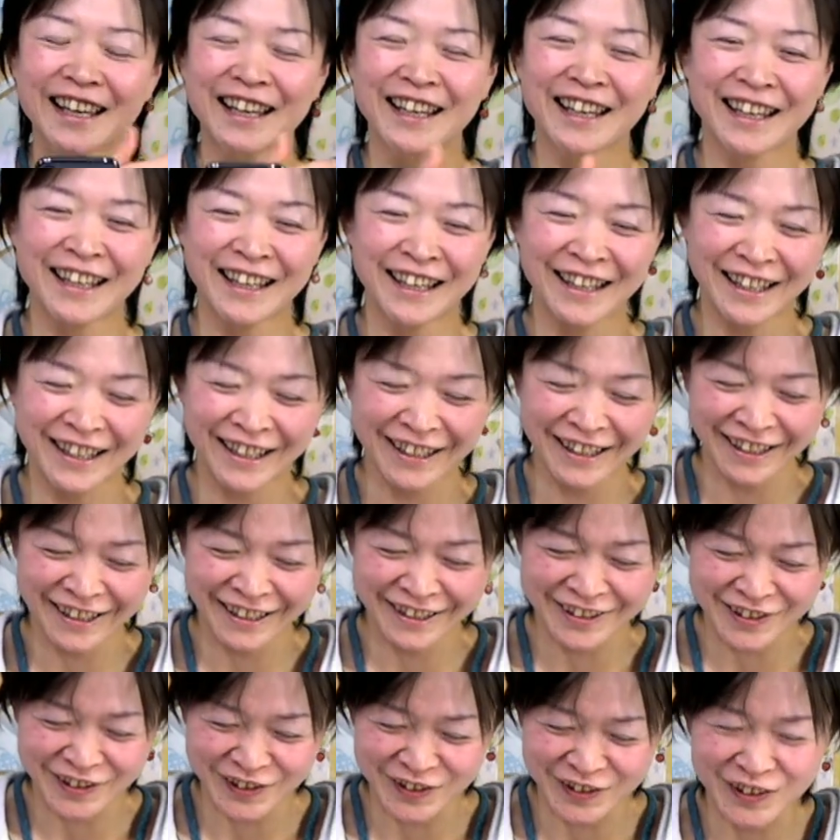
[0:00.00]

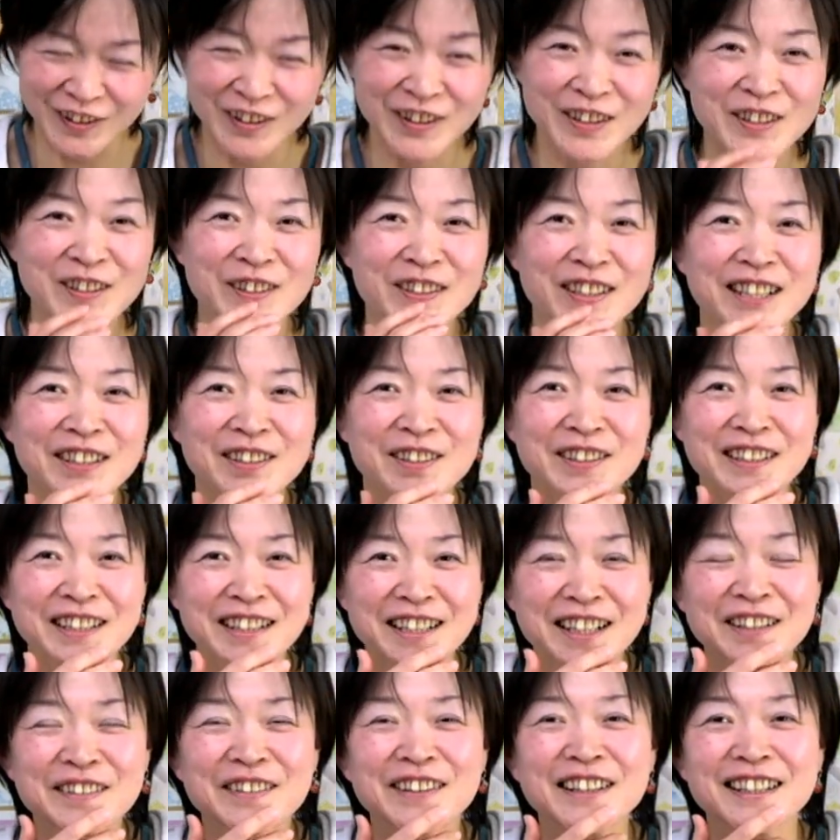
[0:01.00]
えー、ちょっとそれはそれで
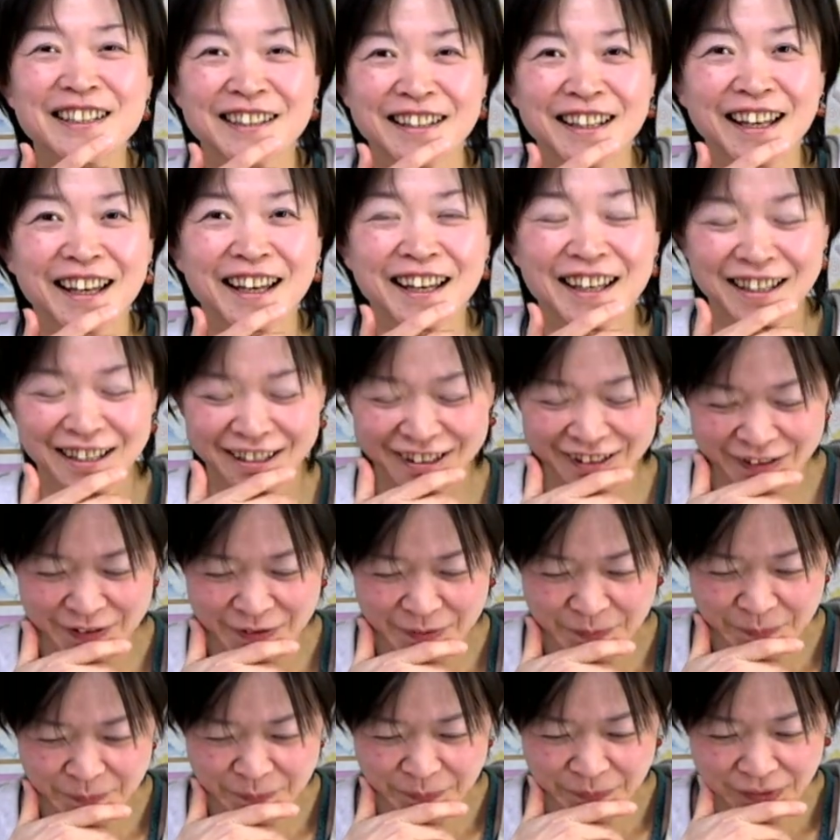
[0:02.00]
可愛いねで
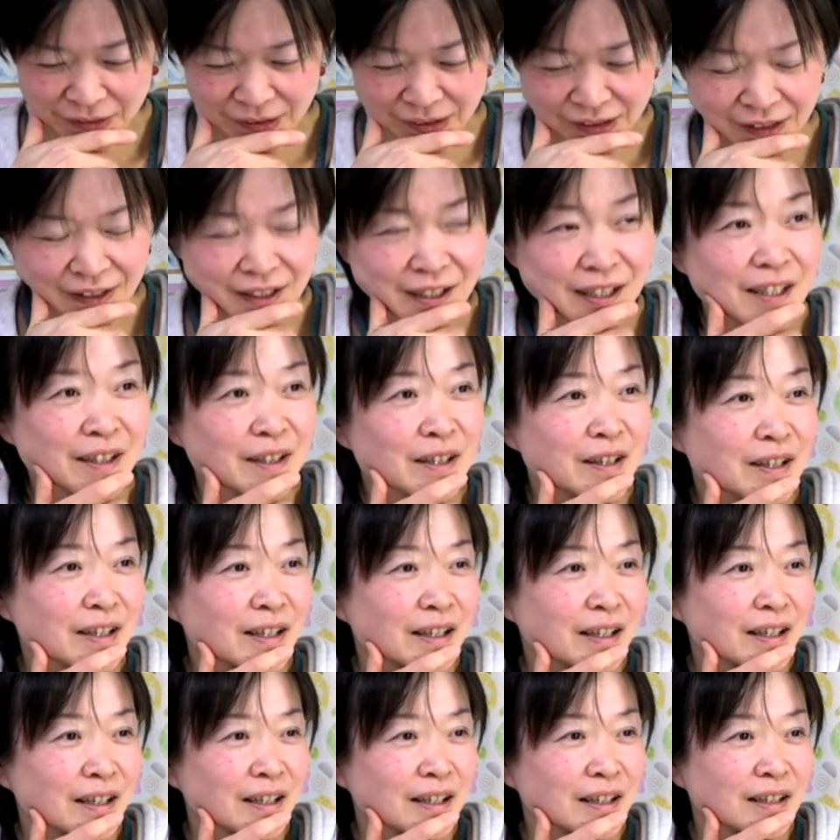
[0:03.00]
それが味方の
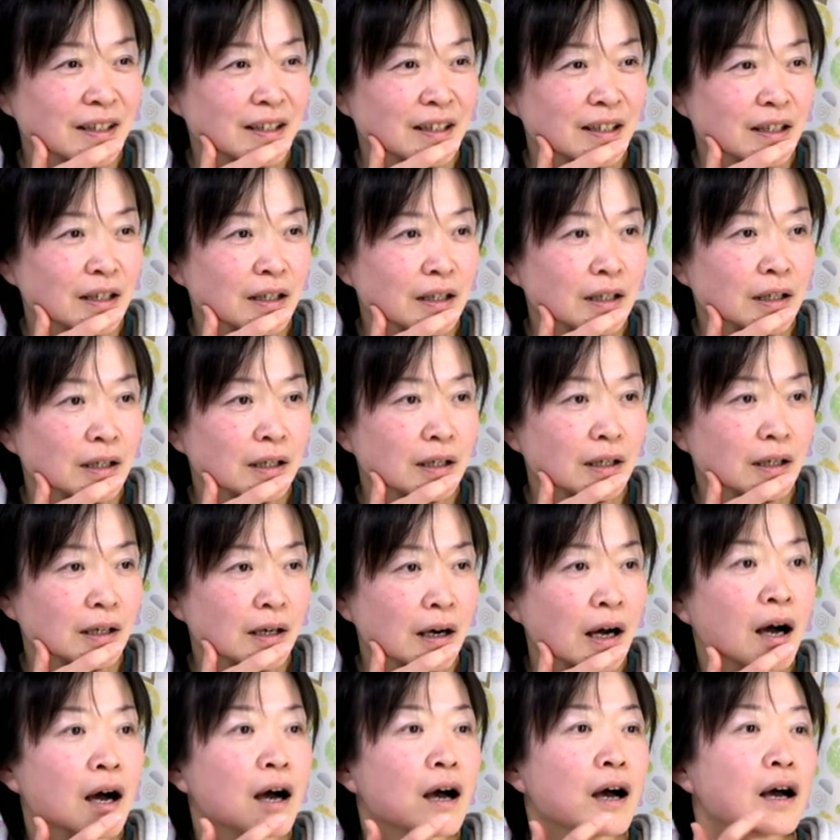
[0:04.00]
カラスに攻撃されて
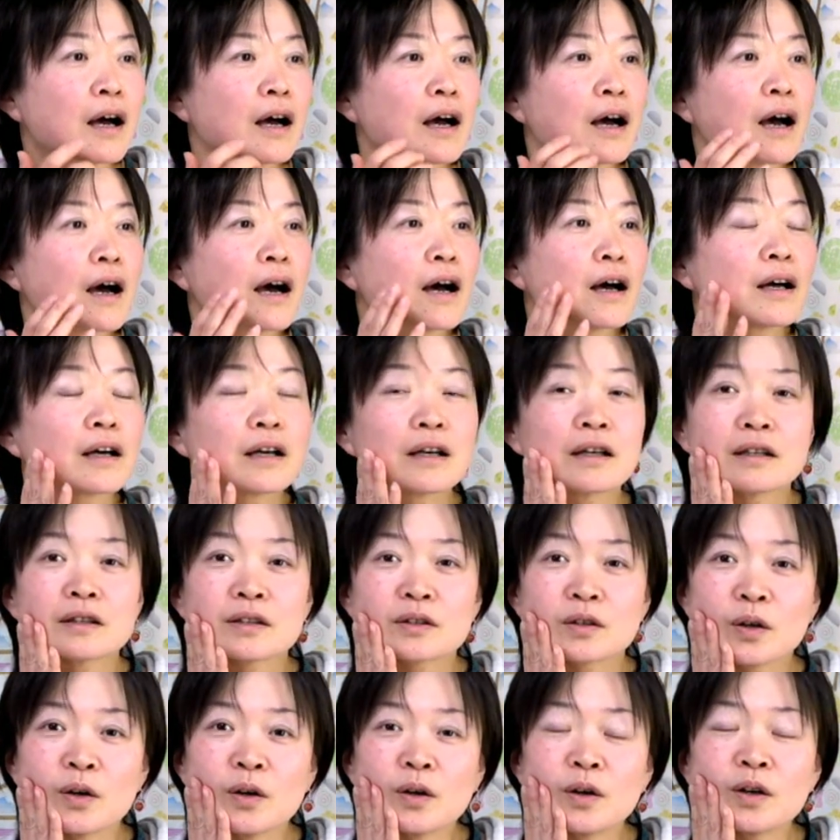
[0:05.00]
かわいそうだった
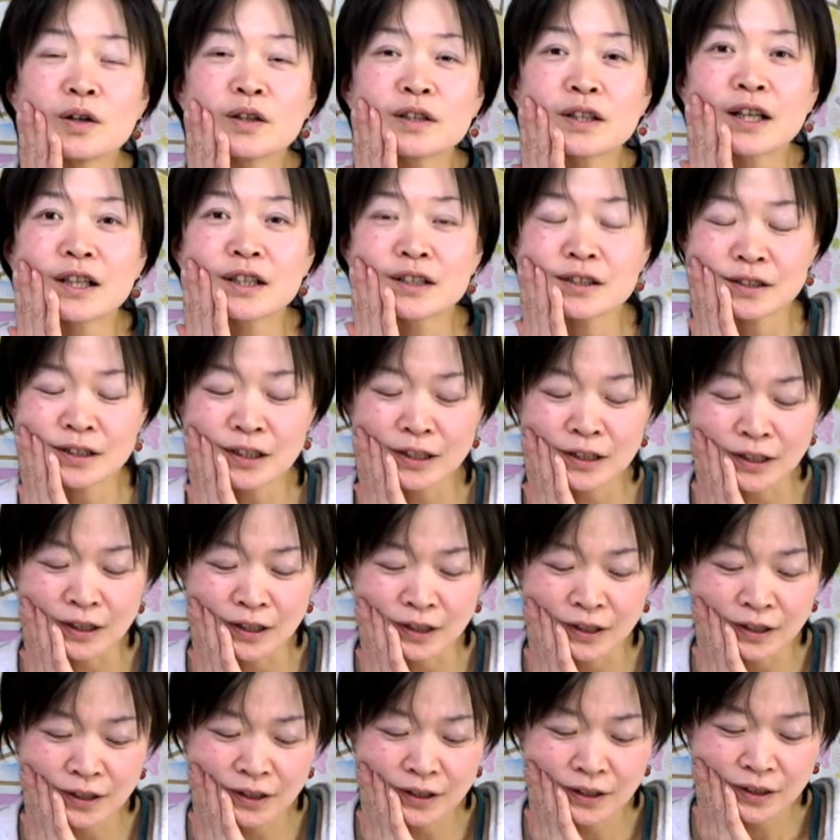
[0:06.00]
そうなんだ